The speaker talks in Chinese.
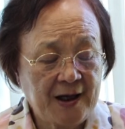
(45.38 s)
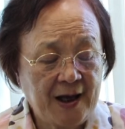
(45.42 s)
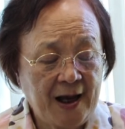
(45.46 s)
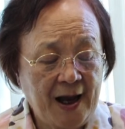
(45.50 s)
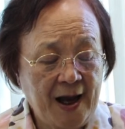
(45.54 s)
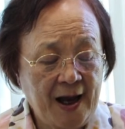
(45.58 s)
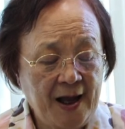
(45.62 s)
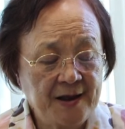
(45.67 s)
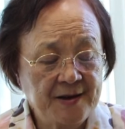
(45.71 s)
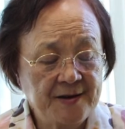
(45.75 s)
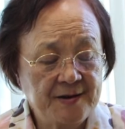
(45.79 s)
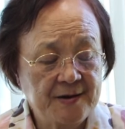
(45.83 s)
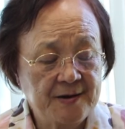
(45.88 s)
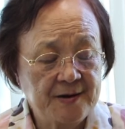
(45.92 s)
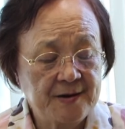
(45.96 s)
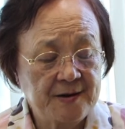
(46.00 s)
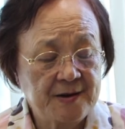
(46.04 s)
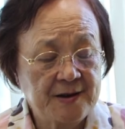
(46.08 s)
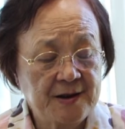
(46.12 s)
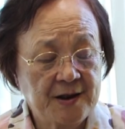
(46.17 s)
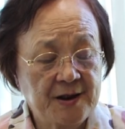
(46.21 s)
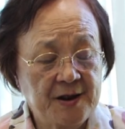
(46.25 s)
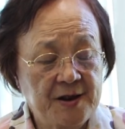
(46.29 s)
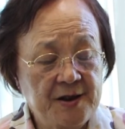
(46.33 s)
看
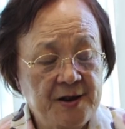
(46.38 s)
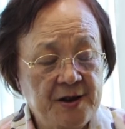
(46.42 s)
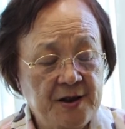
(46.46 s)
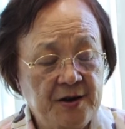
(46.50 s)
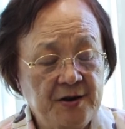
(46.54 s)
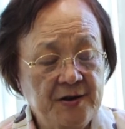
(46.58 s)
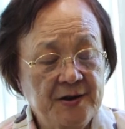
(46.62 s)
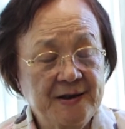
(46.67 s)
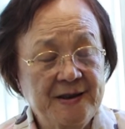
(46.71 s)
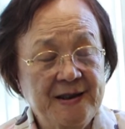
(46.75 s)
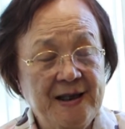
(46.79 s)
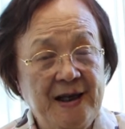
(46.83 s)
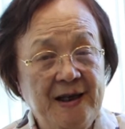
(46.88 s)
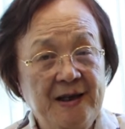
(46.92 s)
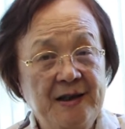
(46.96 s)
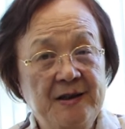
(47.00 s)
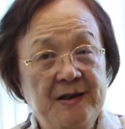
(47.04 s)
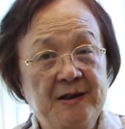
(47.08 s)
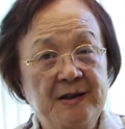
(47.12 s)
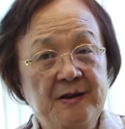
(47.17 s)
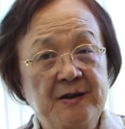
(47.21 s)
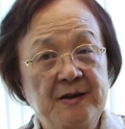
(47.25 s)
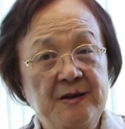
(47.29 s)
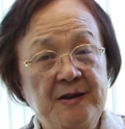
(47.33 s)
这个耶路撒
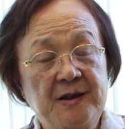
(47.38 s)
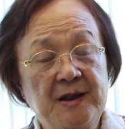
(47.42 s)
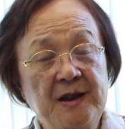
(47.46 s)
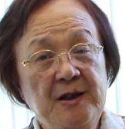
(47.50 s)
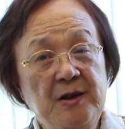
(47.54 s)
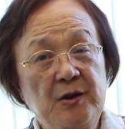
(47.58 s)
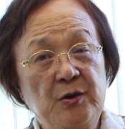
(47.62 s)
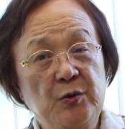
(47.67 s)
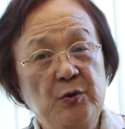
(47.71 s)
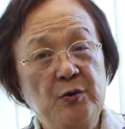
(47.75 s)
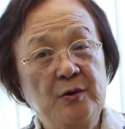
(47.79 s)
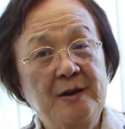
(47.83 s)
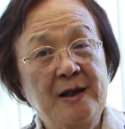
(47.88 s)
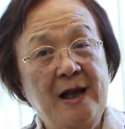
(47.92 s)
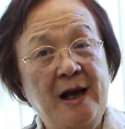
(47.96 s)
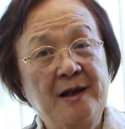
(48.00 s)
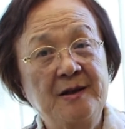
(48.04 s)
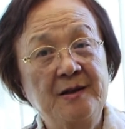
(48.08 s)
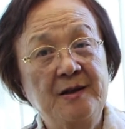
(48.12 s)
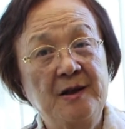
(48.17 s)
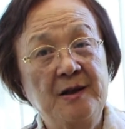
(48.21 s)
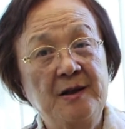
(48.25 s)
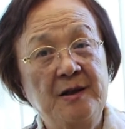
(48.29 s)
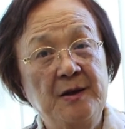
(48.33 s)
冷圣徒
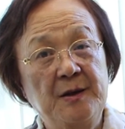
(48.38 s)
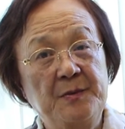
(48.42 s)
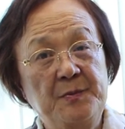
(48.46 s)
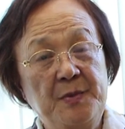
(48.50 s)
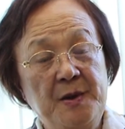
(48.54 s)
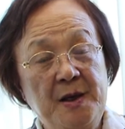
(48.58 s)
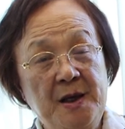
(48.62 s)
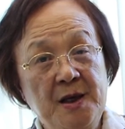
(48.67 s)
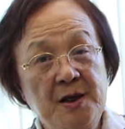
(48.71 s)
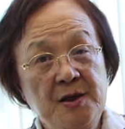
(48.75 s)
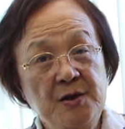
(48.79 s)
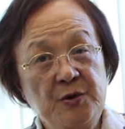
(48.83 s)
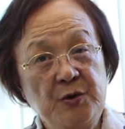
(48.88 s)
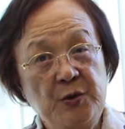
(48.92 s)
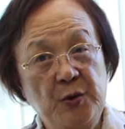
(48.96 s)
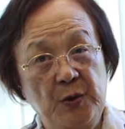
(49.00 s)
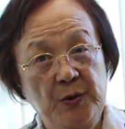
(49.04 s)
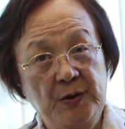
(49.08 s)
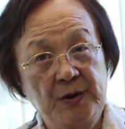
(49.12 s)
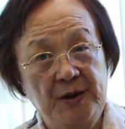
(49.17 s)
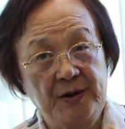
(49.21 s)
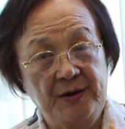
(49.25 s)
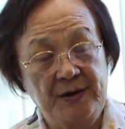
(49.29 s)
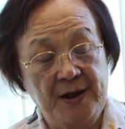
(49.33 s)
当中的贫
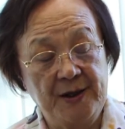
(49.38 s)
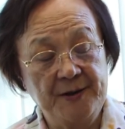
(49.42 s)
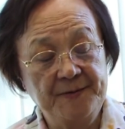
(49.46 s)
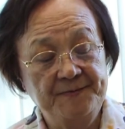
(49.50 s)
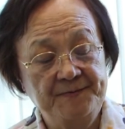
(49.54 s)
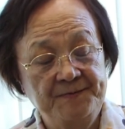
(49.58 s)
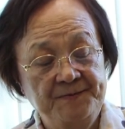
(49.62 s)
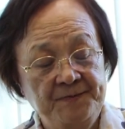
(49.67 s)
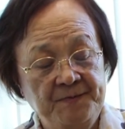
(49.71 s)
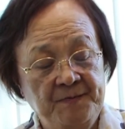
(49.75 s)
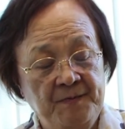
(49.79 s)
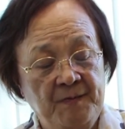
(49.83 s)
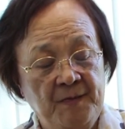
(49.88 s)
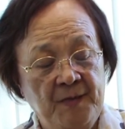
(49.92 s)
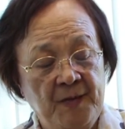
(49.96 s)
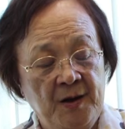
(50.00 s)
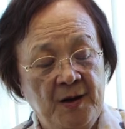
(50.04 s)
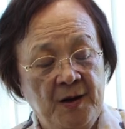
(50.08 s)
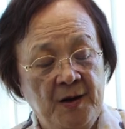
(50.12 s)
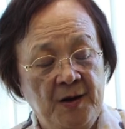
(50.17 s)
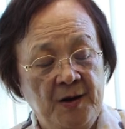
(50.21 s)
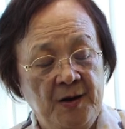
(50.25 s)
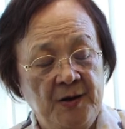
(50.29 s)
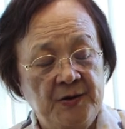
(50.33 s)
穷的人，
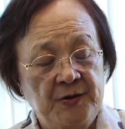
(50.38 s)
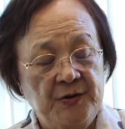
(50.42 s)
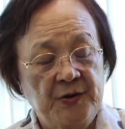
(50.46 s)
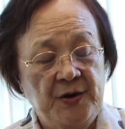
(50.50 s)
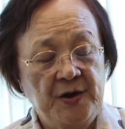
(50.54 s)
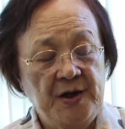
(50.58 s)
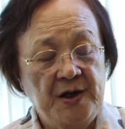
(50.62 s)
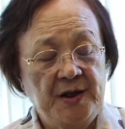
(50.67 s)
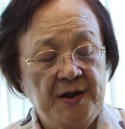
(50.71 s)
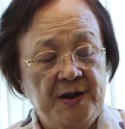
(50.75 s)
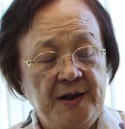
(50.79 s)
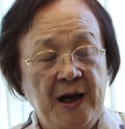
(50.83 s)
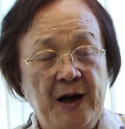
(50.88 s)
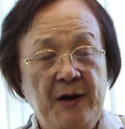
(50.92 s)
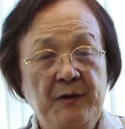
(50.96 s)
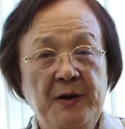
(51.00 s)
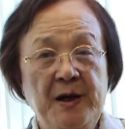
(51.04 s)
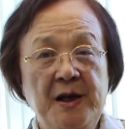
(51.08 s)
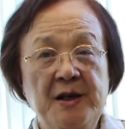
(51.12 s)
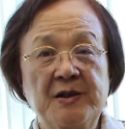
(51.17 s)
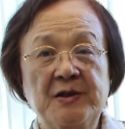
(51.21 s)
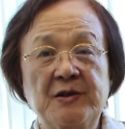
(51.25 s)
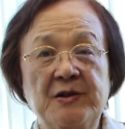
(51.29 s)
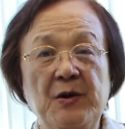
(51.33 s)
所以他
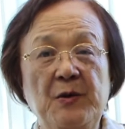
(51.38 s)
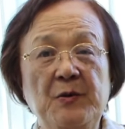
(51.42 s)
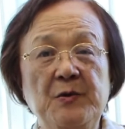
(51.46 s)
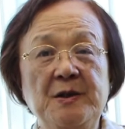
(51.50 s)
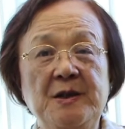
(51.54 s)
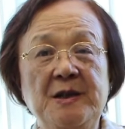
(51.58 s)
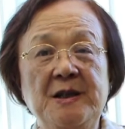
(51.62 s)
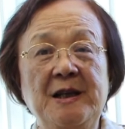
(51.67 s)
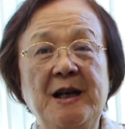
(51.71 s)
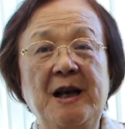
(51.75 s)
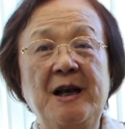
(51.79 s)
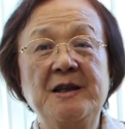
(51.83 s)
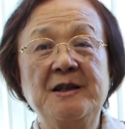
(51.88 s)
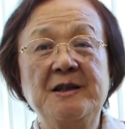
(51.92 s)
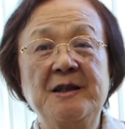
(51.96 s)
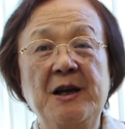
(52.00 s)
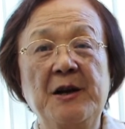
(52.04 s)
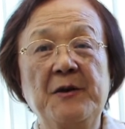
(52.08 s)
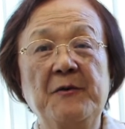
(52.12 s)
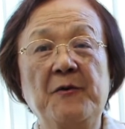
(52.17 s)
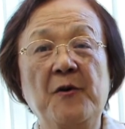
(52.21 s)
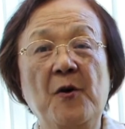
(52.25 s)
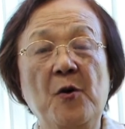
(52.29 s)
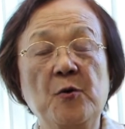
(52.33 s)
会收集了一
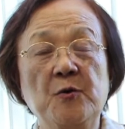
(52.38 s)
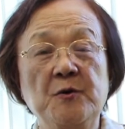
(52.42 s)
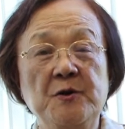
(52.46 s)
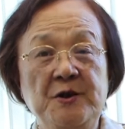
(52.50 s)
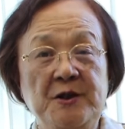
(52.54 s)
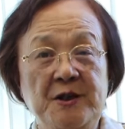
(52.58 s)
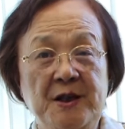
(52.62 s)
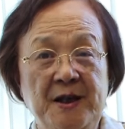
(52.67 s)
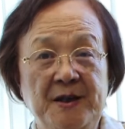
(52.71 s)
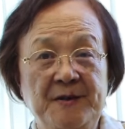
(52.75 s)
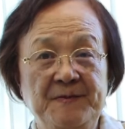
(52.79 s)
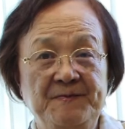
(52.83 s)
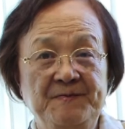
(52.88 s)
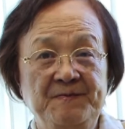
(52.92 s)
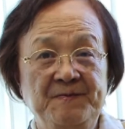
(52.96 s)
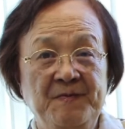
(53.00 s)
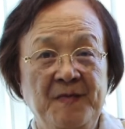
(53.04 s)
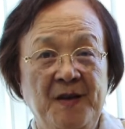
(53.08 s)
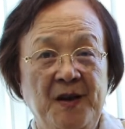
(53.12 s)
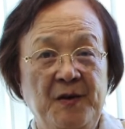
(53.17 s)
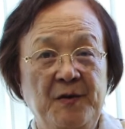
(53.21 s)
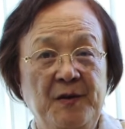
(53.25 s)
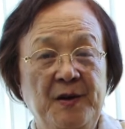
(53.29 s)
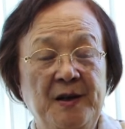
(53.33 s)
些奉献，
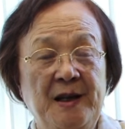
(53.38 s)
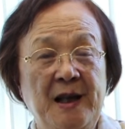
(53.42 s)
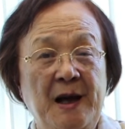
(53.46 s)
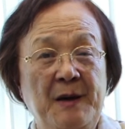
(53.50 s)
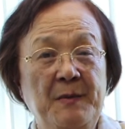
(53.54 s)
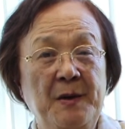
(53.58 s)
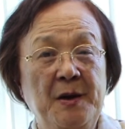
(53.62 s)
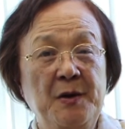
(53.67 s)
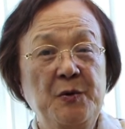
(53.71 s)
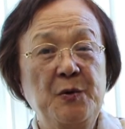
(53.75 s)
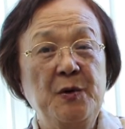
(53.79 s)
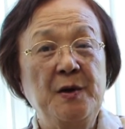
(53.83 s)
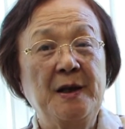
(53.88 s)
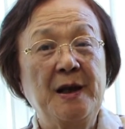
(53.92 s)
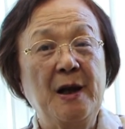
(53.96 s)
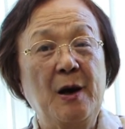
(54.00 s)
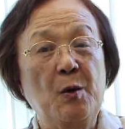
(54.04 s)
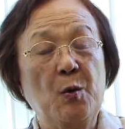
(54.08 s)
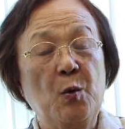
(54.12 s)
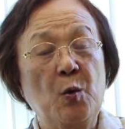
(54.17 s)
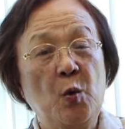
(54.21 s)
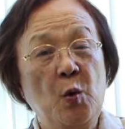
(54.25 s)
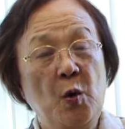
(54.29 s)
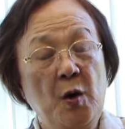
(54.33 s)
因为他们遇
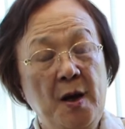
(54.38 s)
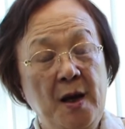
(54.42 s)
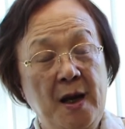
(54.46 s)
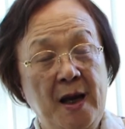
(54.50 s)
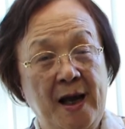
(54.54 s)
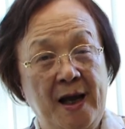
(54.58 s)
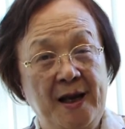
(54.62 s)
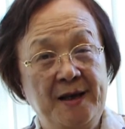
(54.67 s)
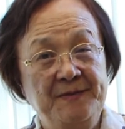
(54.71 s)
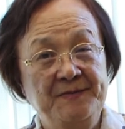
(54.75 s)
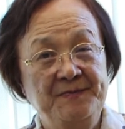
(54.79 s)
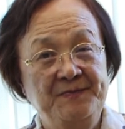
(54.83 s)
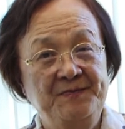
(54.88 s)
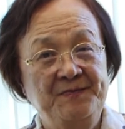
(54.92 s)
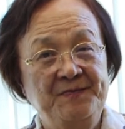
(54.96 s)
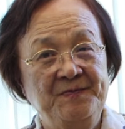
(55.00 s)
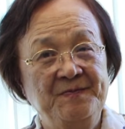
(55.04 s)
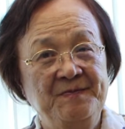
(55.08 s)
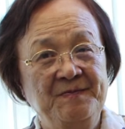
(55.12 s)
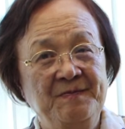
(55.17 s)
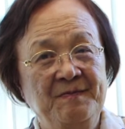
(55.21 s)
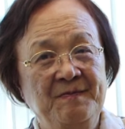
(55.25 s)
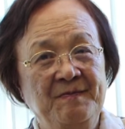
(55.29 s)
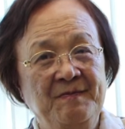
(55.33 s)
到困难。
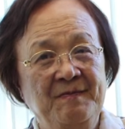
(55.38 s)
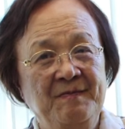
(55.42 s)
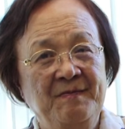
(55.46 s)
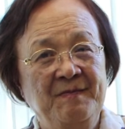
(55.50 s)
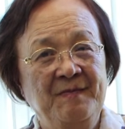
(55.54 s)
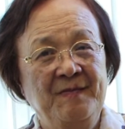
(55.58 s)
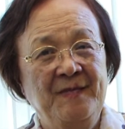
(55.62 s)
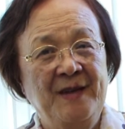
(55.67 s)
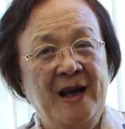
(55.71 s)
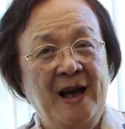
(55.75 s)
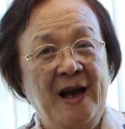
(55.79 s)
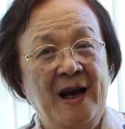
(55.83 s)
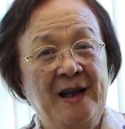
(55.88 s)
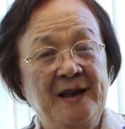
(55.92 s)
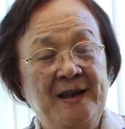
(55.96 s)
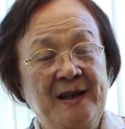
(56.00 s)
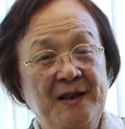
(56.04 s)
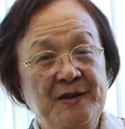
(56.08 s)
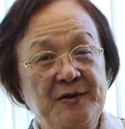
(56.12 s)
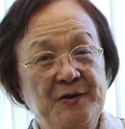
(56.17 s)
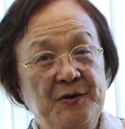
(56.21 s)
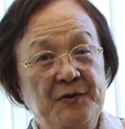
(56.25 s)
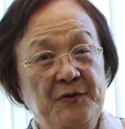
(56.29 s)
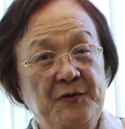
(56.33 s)
那
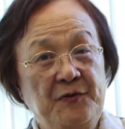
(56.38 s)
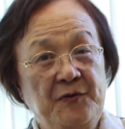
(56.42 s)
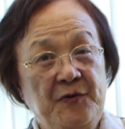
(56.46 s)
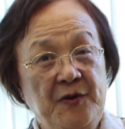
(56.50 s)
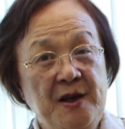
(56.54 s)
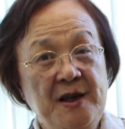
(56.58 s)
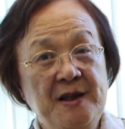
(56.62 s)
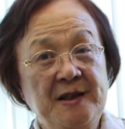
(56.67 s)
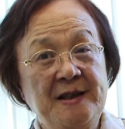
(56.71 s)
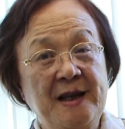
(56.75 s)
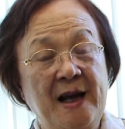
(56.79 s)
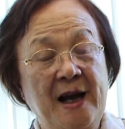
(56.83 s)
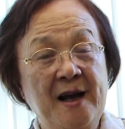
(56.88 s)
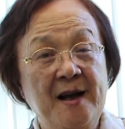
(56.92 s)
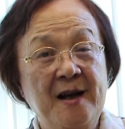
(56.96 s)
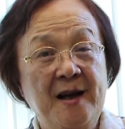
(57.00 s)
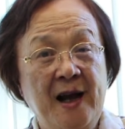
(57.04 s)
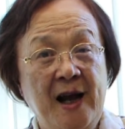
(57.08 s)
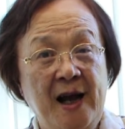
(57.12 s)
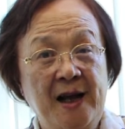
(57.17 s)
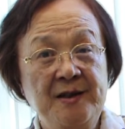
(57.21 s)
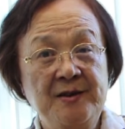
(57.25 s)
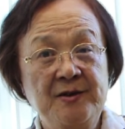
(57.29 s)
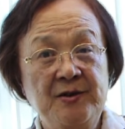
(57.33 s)
他是非常
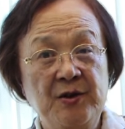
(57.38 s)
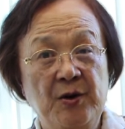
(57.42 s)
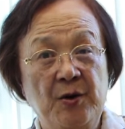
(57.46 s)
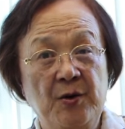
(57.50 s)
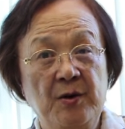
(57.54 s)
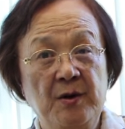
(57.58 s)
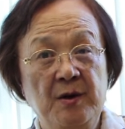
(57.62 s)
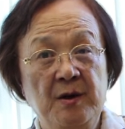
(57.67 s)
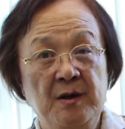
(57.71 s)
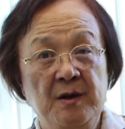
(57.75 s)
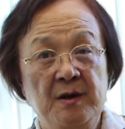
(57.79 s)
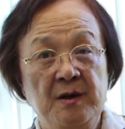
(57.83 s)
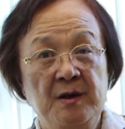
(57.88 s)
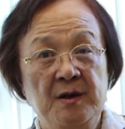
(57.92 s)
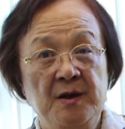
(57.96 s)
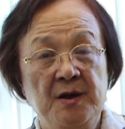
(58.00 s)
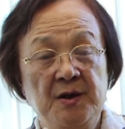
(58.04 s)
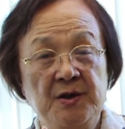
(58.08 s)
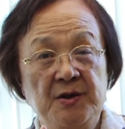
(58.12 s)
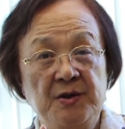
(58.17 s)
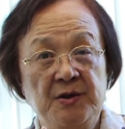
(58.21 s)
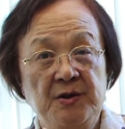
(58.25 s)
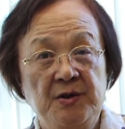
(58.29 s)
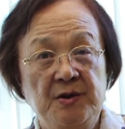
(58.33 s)
看重
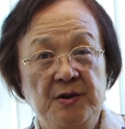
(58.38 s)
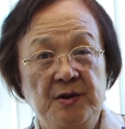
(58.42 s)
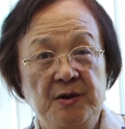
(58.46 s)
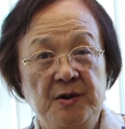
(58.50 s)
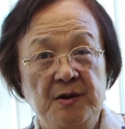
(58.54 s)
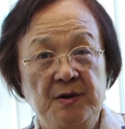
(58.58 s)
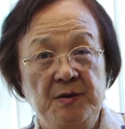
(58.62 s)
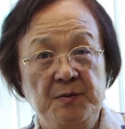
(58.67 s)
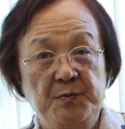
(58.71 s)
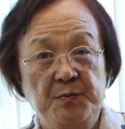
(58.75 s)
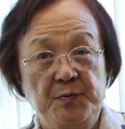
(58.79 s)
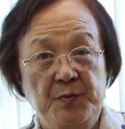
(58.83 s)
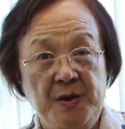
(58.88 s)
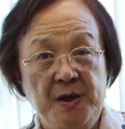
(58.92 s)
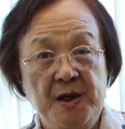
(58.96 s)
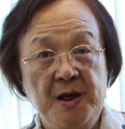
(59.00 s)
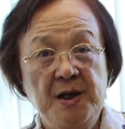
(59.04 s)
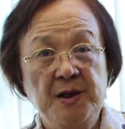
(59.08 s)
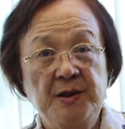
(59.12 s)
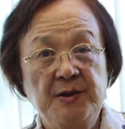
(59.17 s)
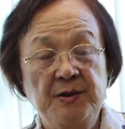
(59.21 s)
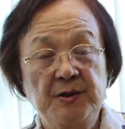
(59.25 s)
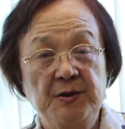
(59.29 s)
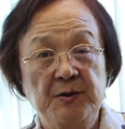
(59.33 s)

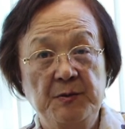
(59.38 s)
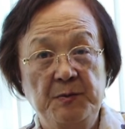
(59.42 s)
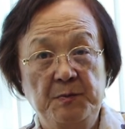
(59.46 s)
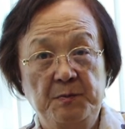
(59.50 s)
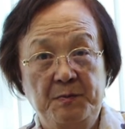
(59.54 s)
彼此